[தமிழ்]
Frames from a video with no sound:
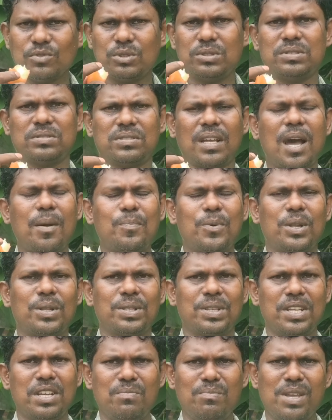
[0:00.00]
ஒரு
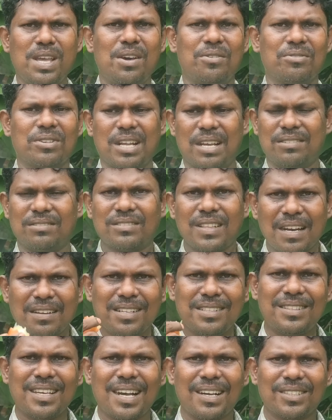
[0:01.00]
சாப்பிட்றதுக்கு இனிமையாக இருக்கும்
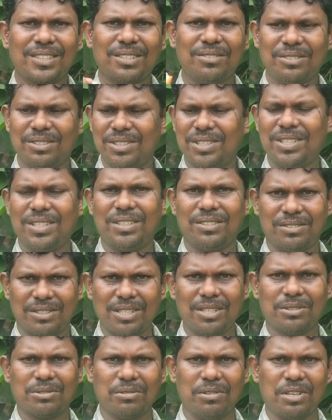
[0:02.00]
தண்ணி தாகத்தை வந்து
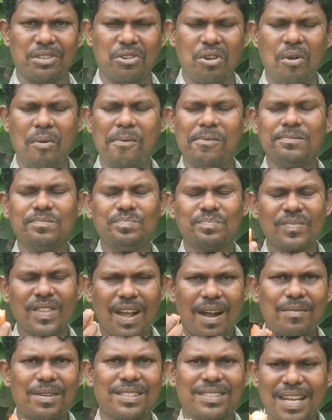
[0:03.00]
தீர்த்து வைக்கும்
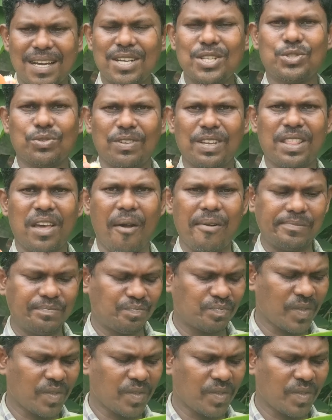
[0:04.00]
அப்படியே தண்ணி சுவை தான்